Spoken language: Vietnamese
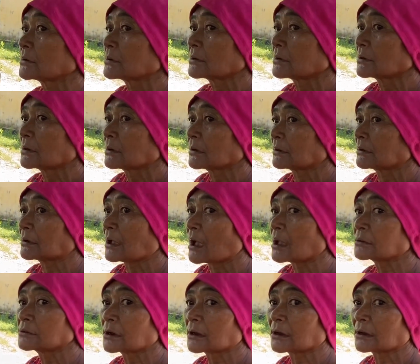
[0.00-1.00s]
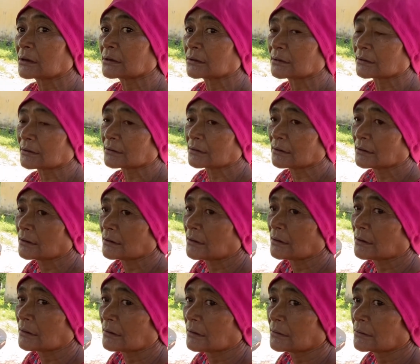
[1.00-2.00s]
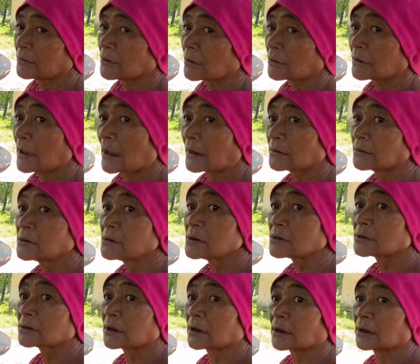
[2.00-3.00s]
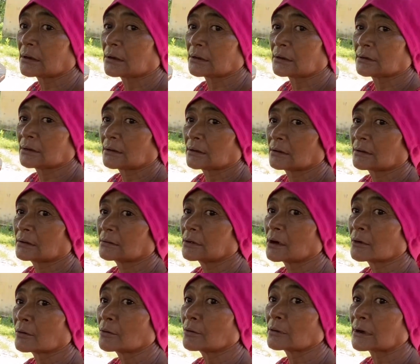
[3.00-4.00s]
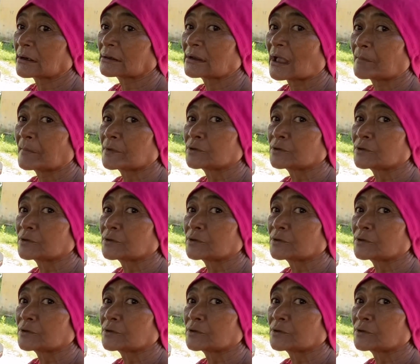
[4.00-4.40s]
yeah. Dạ. ngã này nó khát nước này đâu có người ta mà